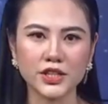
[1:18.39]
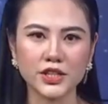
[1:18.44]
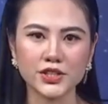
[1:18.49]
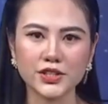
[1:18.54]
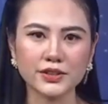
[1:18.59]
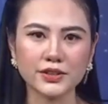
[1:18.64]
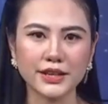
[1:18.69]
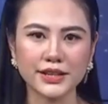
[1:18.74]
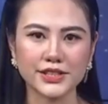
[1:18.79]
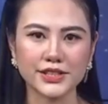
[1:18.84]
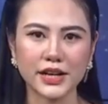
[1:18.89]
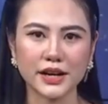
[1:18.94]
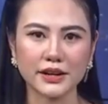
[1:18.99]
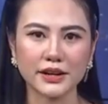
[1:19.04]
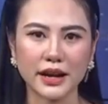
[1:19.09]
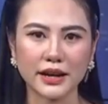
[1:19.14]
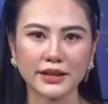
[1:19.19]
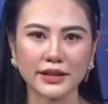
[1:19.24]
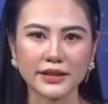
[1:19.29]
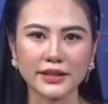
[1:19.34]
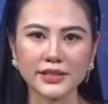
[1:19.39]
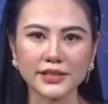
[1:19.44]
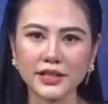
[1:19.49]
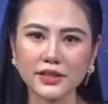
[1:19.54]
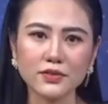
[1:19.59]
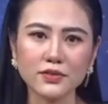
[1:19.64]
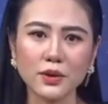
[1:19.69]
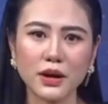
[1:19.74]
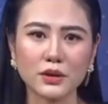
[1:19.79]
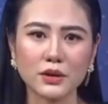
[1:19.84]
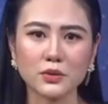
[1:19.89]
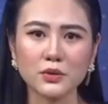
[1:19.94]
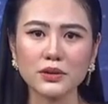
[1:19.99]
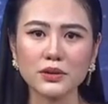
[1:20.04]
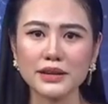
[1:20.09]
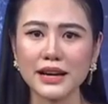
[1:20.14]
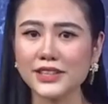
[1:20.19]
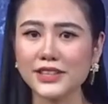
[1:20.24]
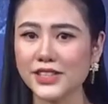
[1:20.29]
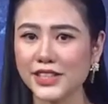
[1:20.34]
Trước tình trạng này, chính phủ Hàn
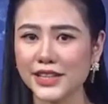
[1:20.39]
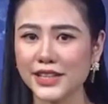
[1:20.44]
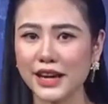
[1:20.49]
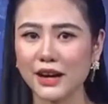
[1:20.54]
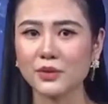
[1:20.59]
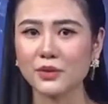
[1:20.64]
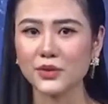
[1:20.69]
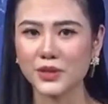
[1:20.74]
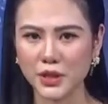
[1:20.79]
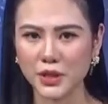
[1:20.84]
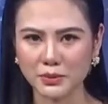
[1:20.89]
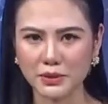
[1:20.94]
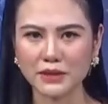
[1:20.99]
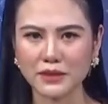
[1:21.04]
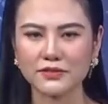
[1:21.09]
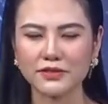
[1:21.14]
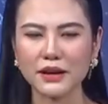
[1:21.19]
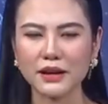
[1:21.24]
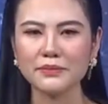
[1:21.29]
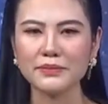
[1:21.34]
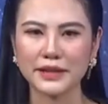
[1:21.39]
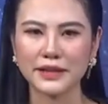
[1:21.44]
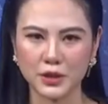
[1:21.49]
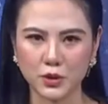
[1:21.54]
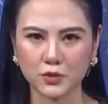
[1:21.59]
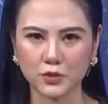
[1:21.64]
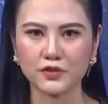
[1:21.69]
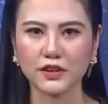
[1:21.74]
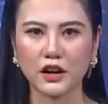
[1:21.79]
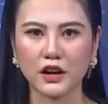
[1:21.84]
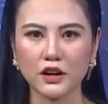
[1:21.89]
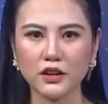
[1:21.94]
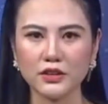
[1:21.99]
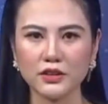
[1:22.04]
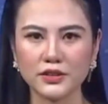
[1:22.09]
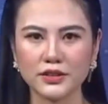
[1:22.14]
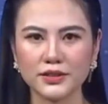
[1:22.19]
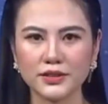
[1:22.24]
Quốc đã chỉ đạo nhiều biện pháp để đối phó.